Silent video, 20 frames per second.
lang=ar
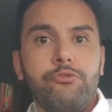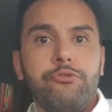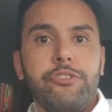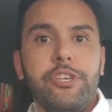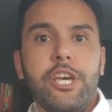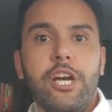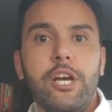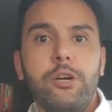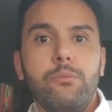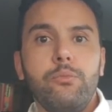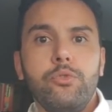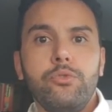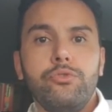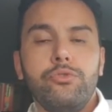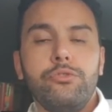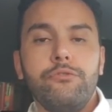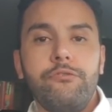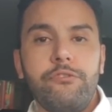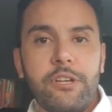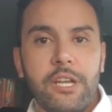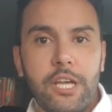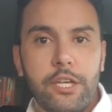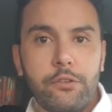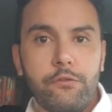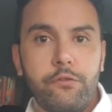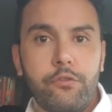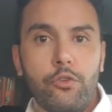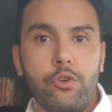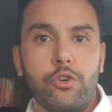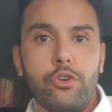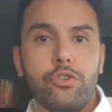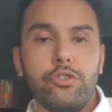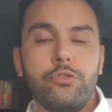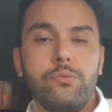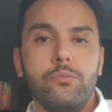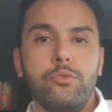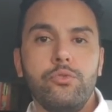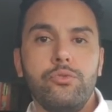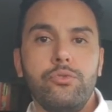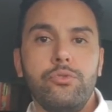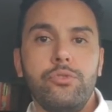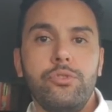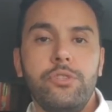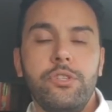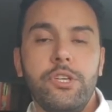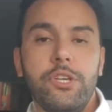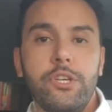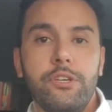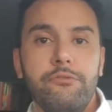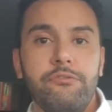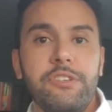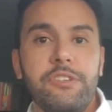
فيها مدن فرانكفورت مدن